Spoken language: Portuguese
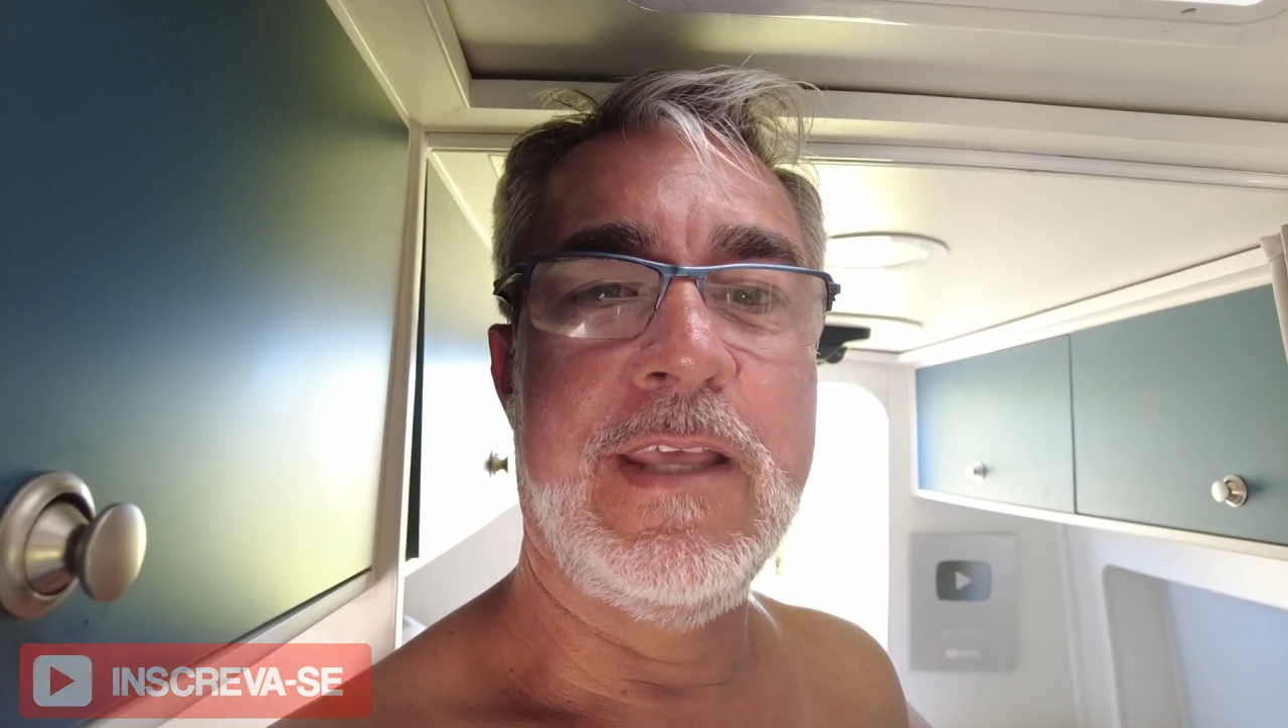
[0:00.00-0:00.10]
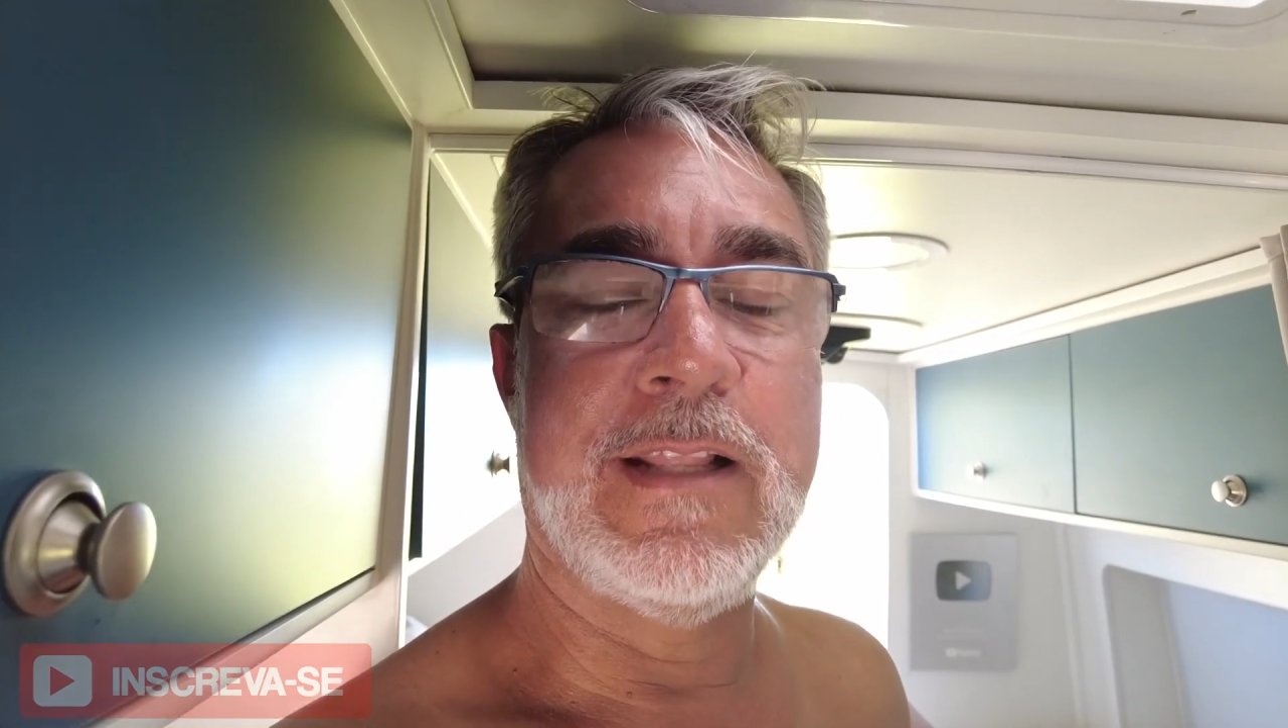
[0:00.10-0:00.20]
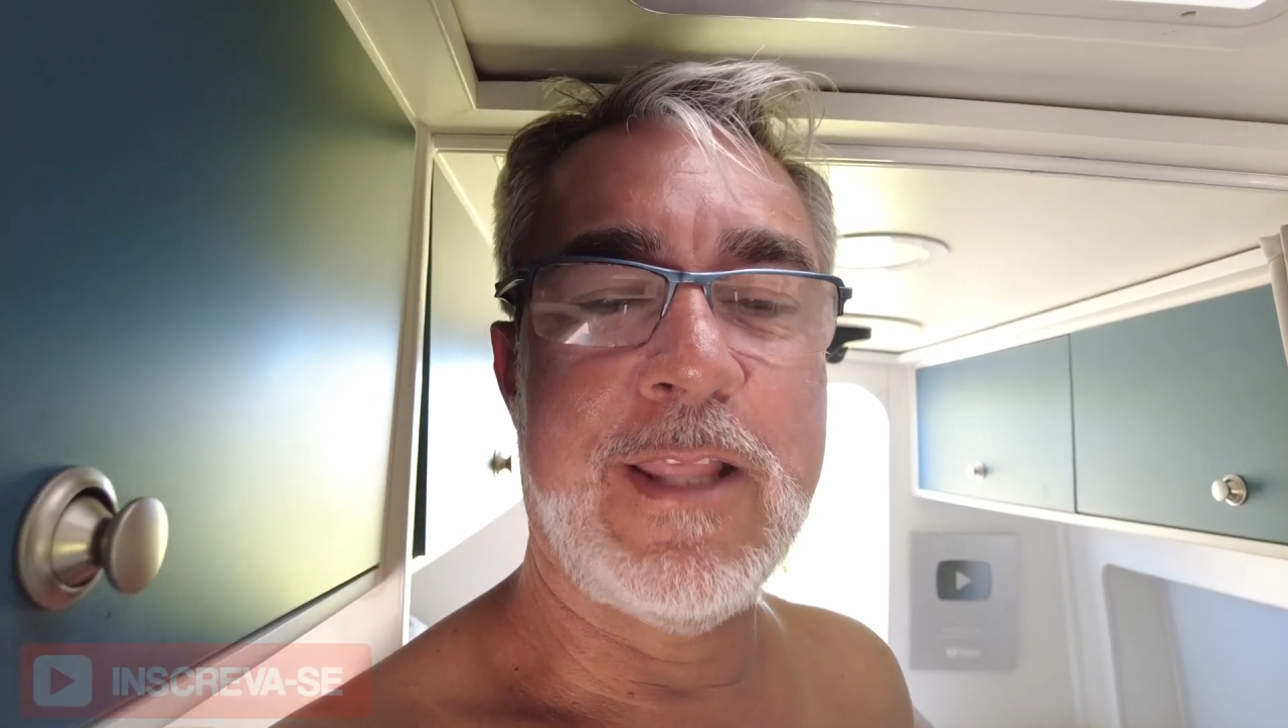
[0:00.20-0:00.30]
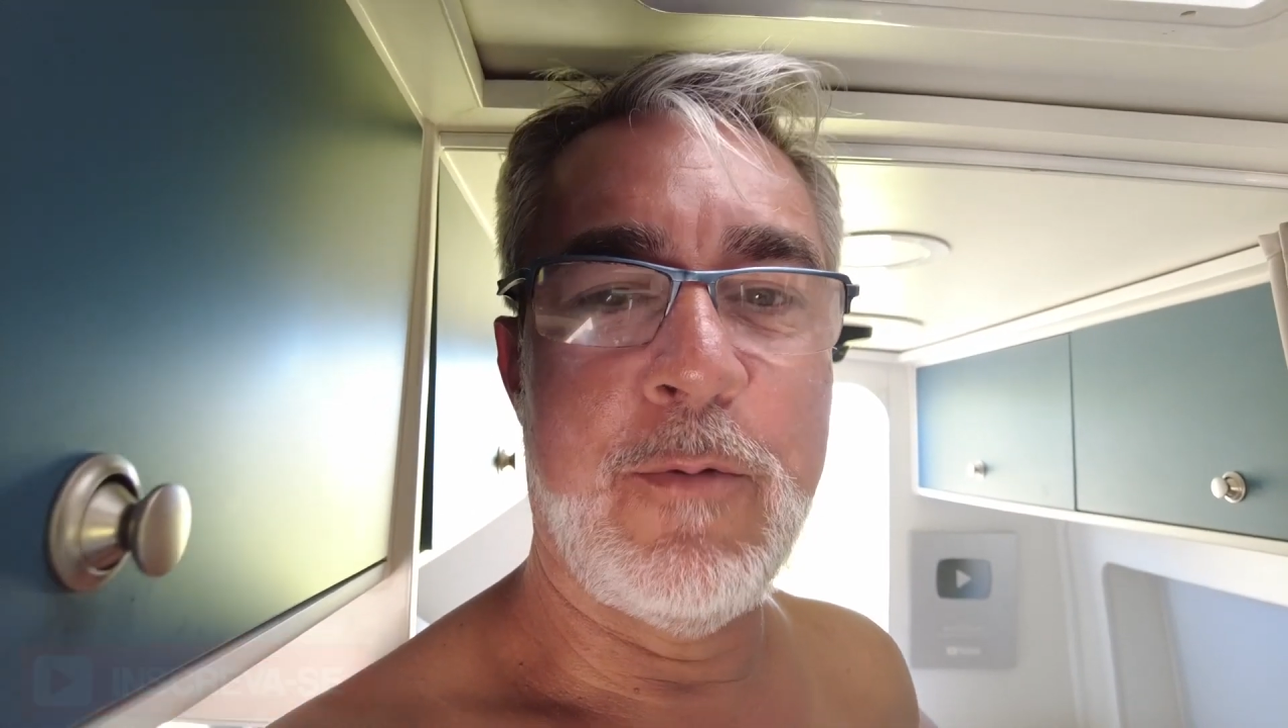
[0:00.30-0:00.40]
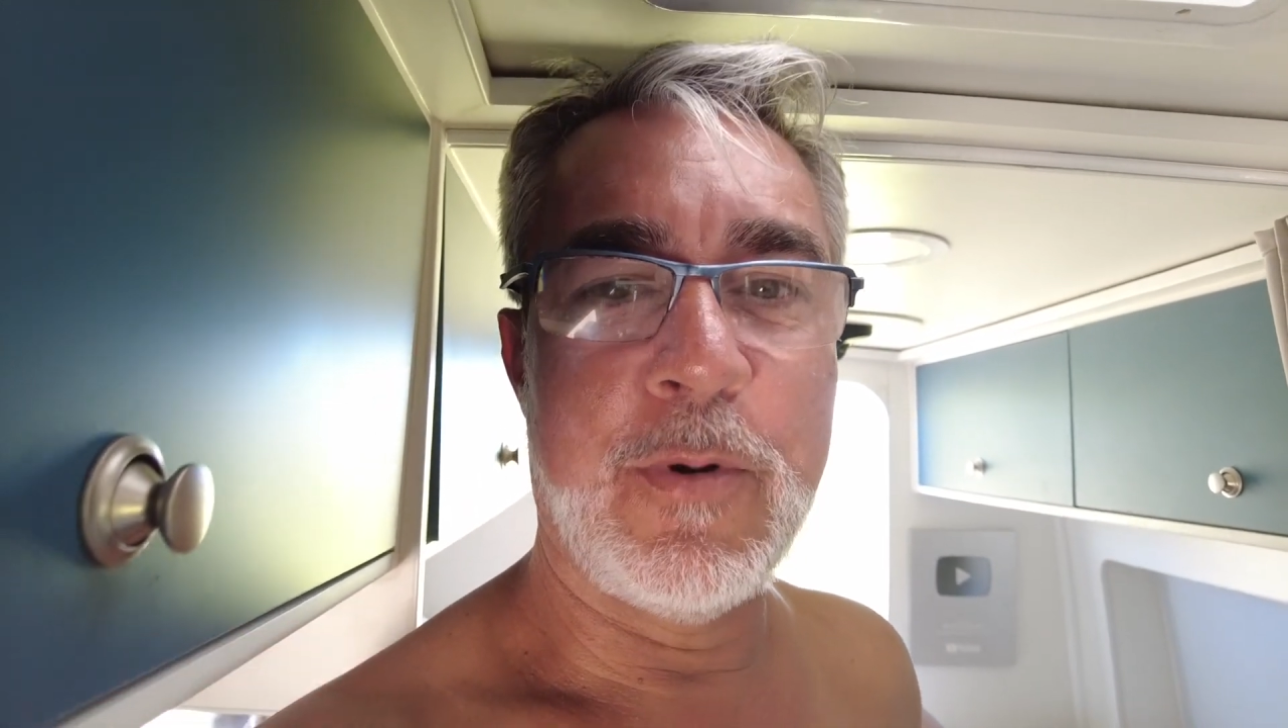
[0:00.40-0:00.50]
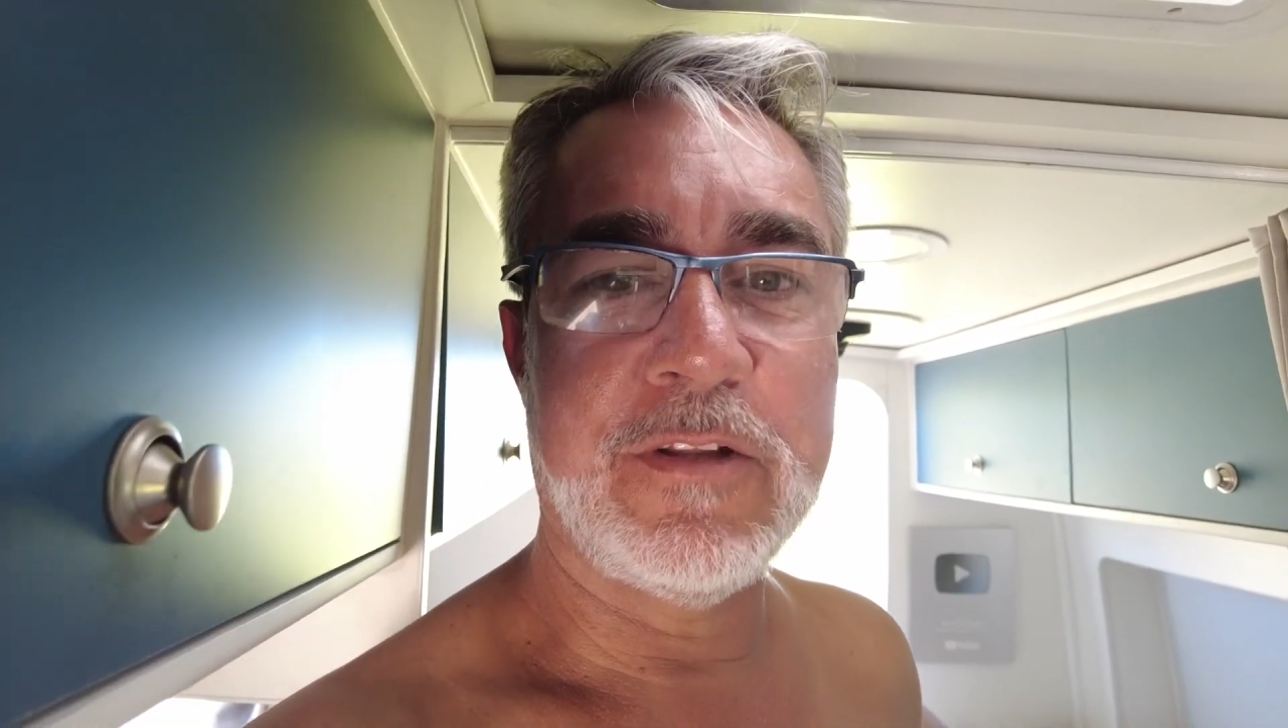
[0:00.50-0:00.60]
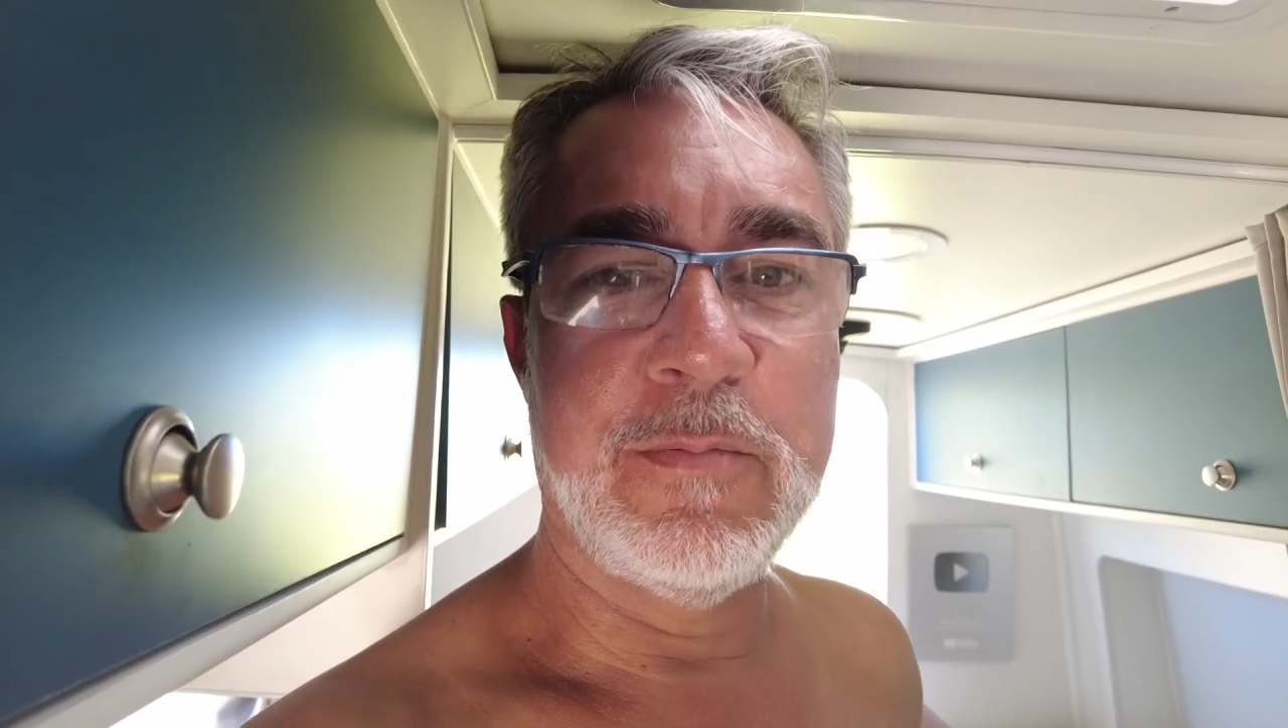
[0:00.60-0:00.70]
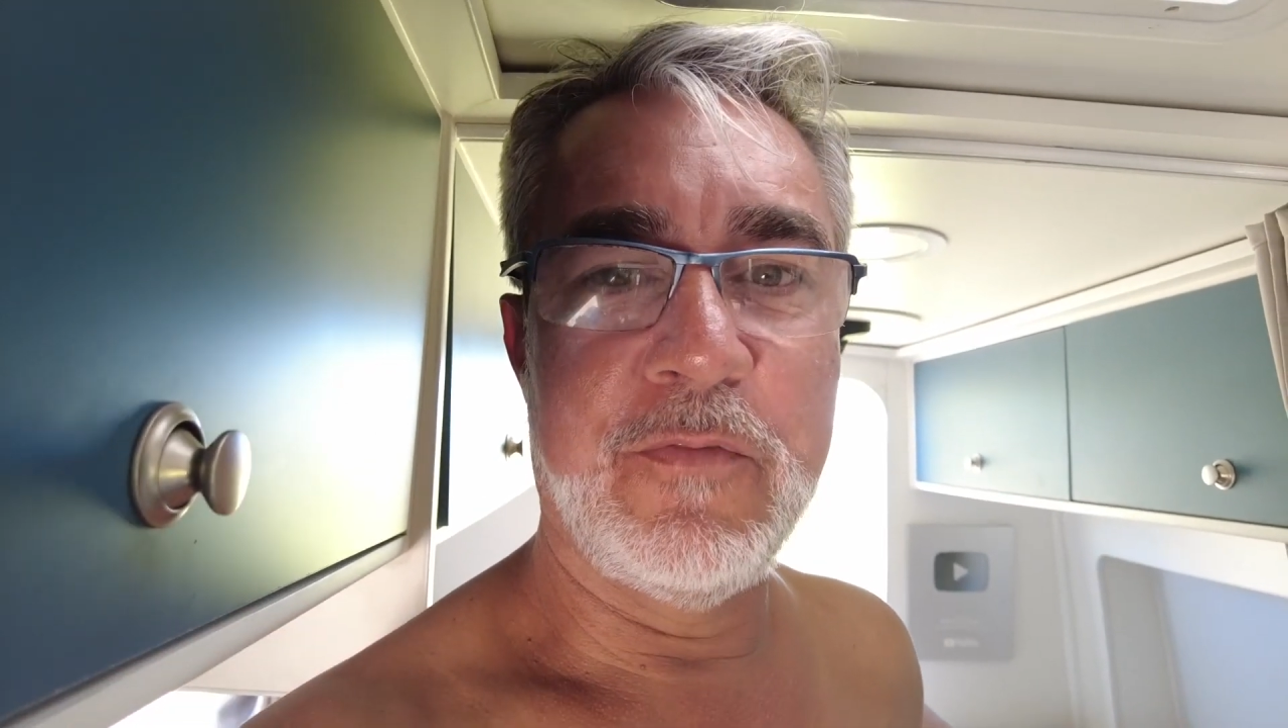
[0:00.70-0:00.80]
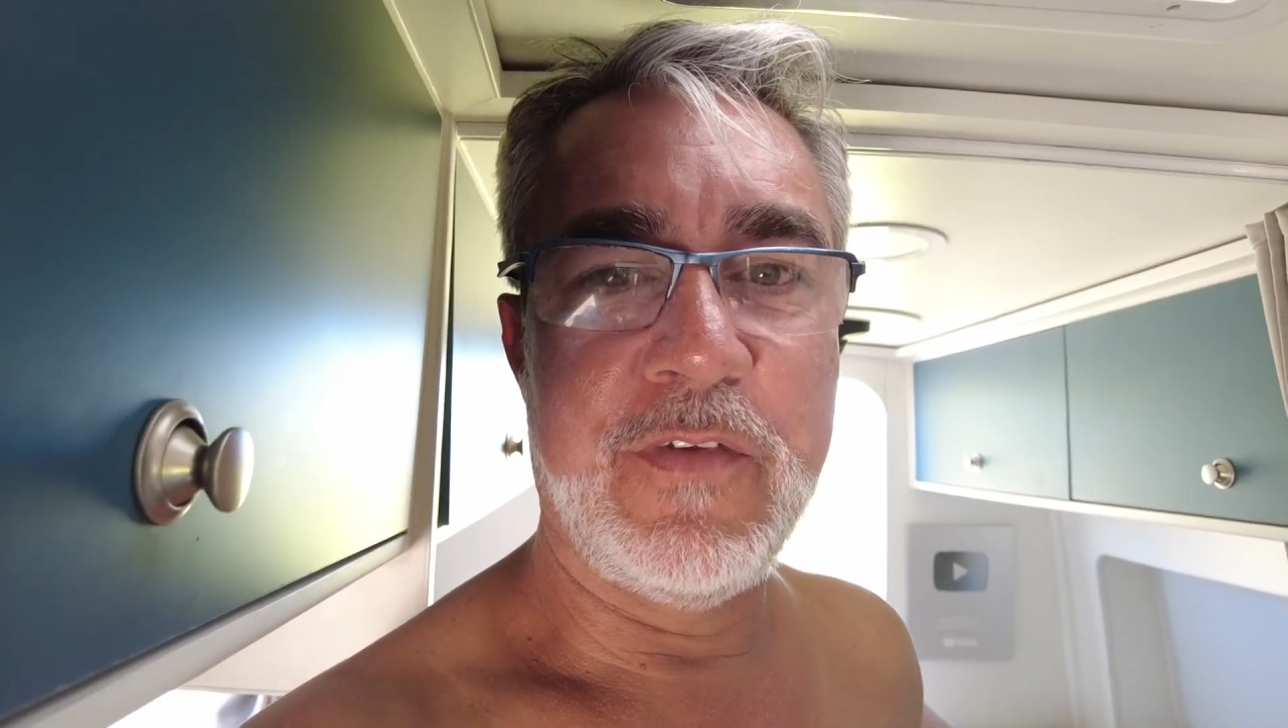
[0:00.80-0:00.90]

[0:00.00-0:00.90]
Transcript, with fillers: E até o próximo